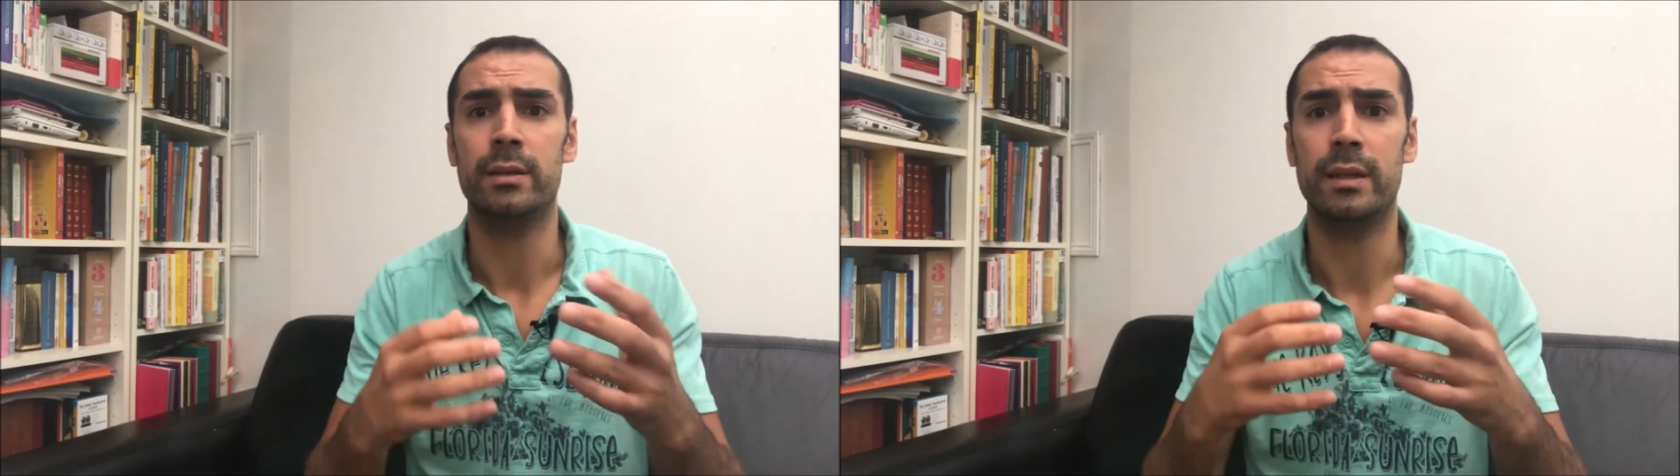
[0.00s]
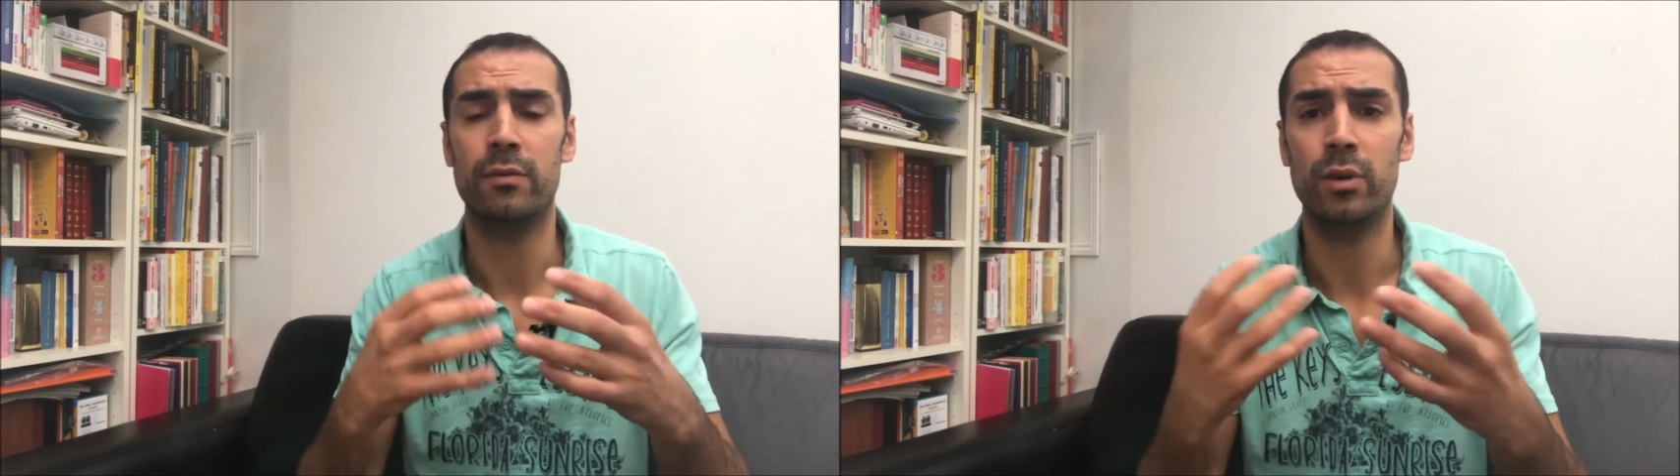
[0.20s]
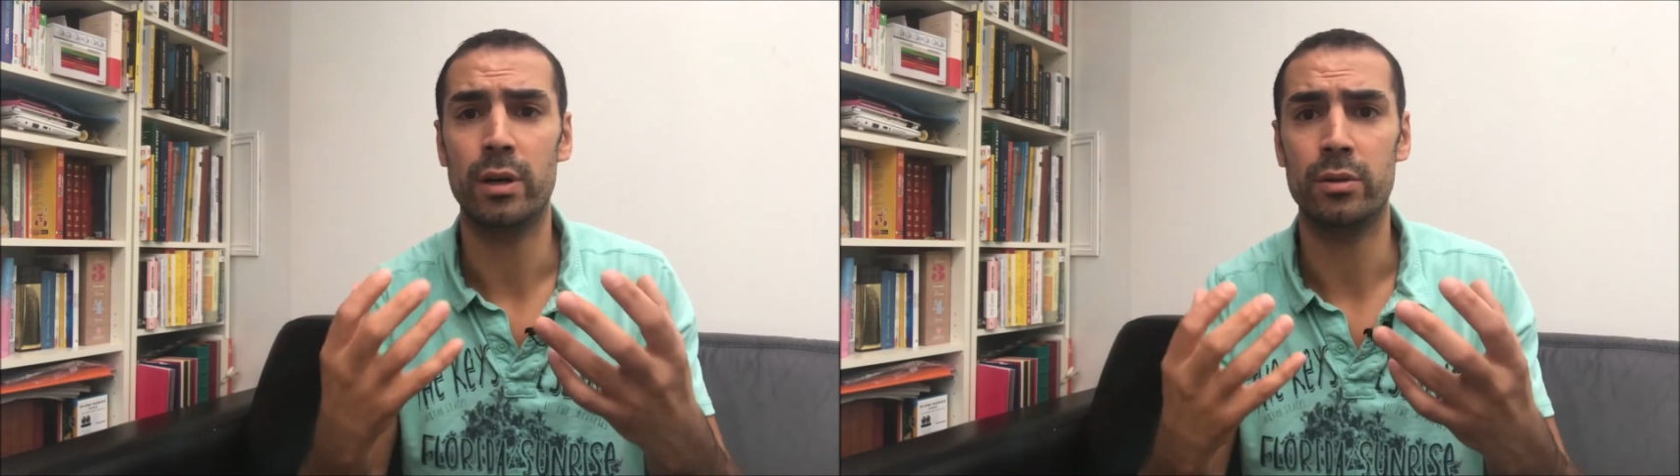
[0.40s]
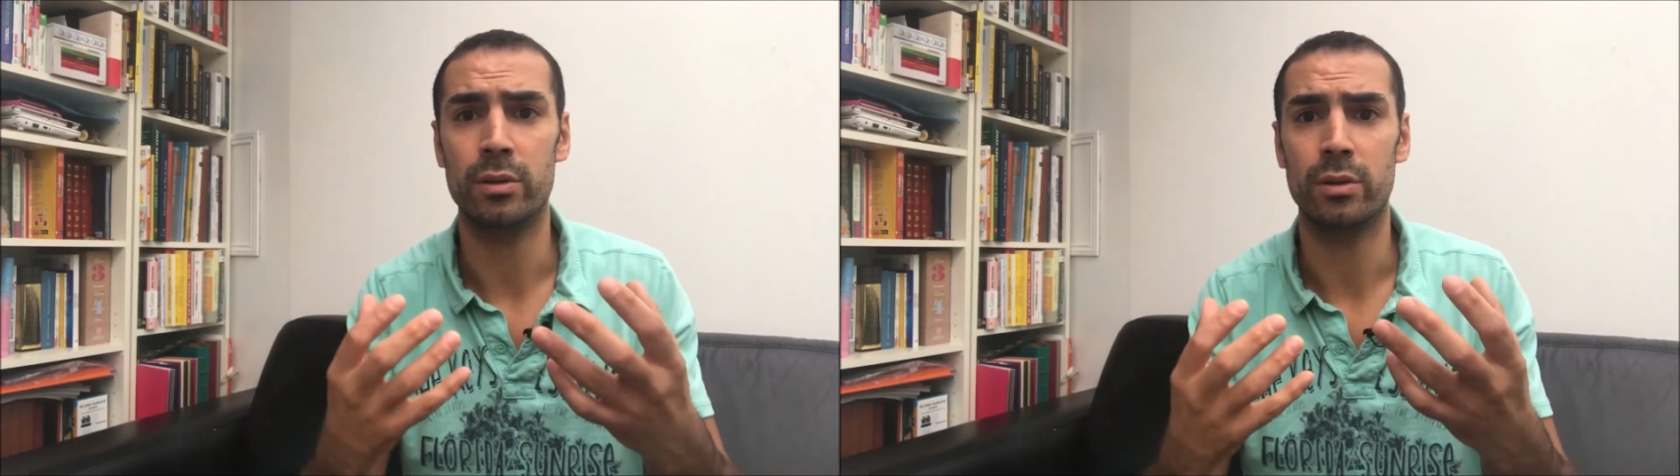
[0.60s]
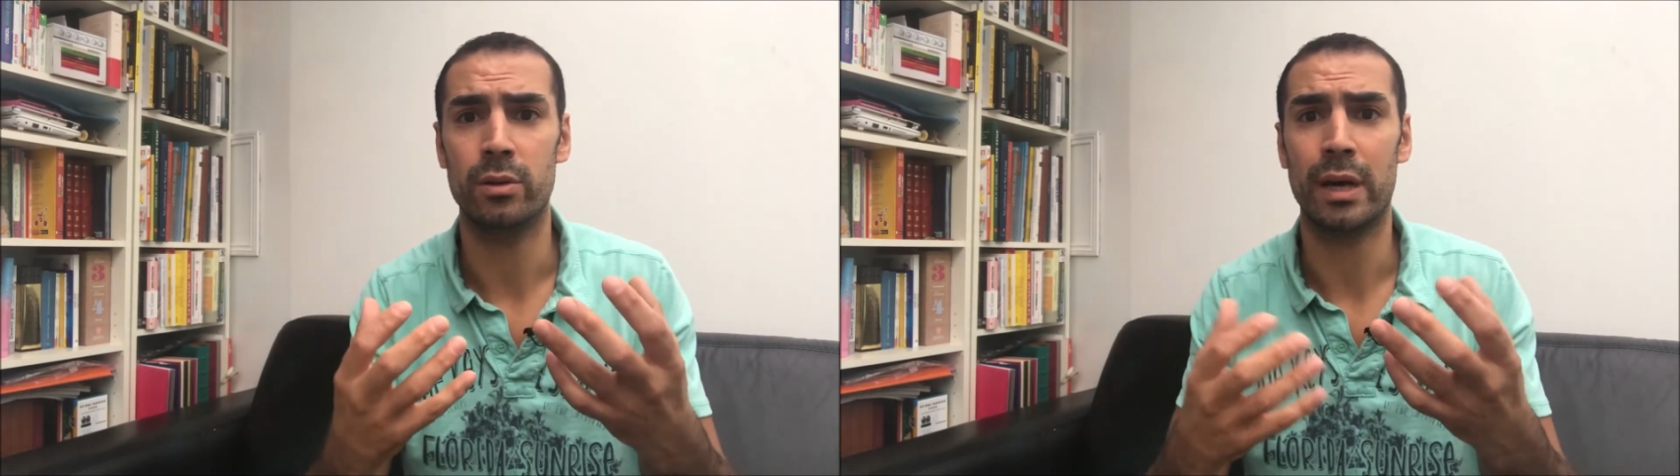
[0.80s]
d'avoir
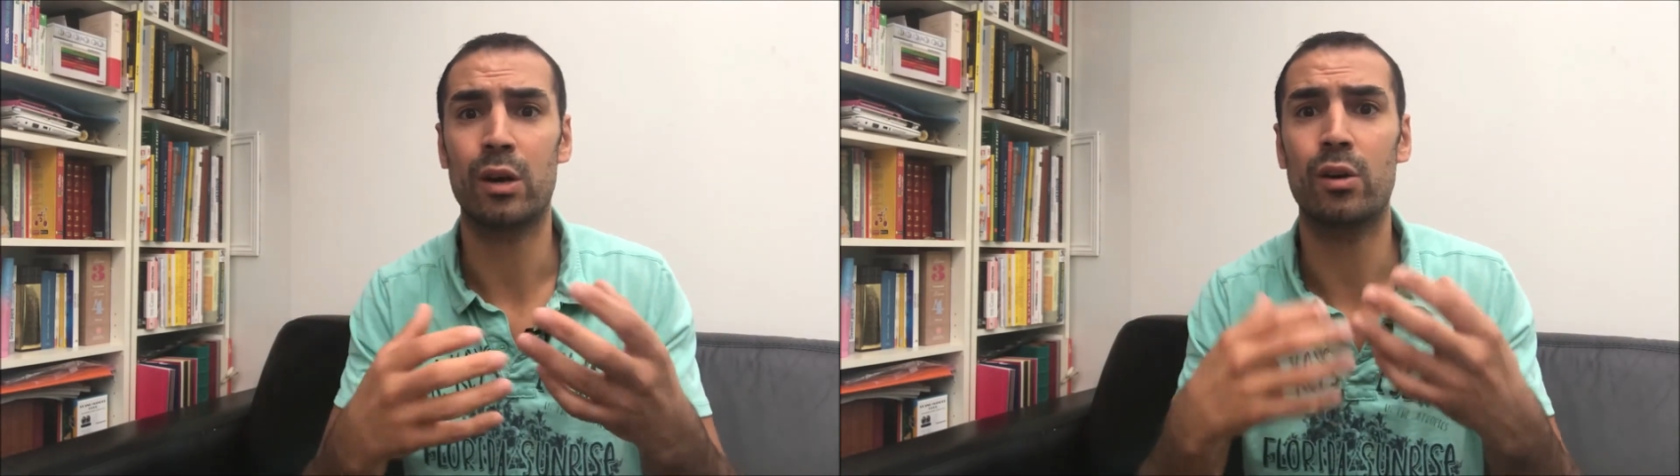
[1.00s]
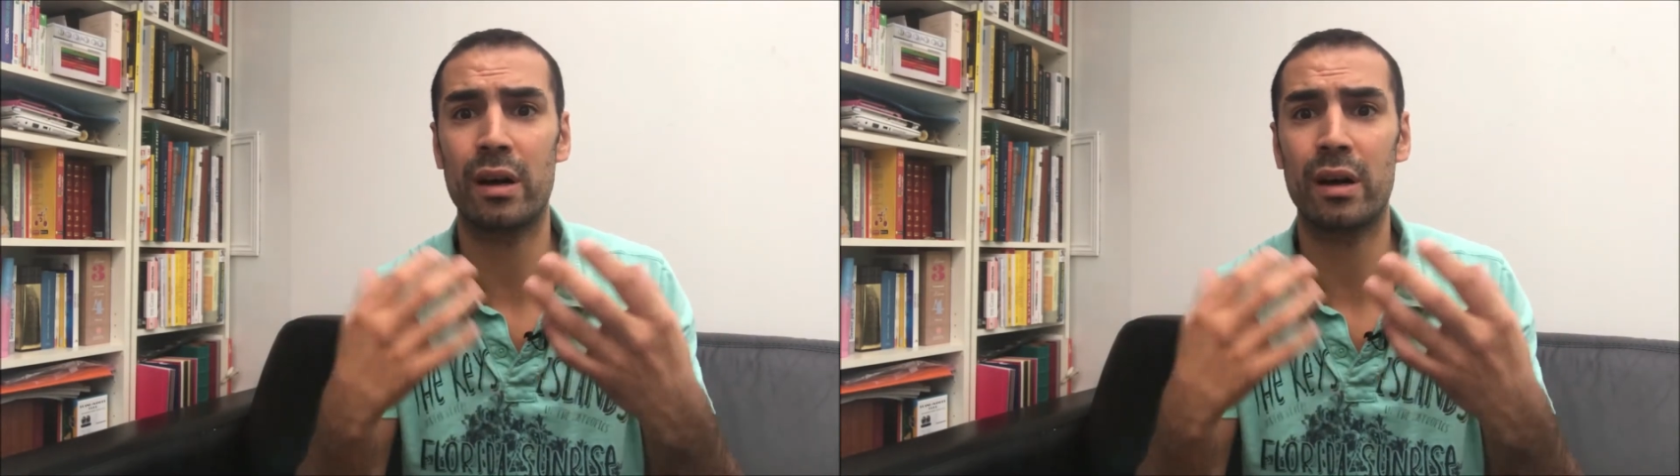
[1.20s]
euh, un,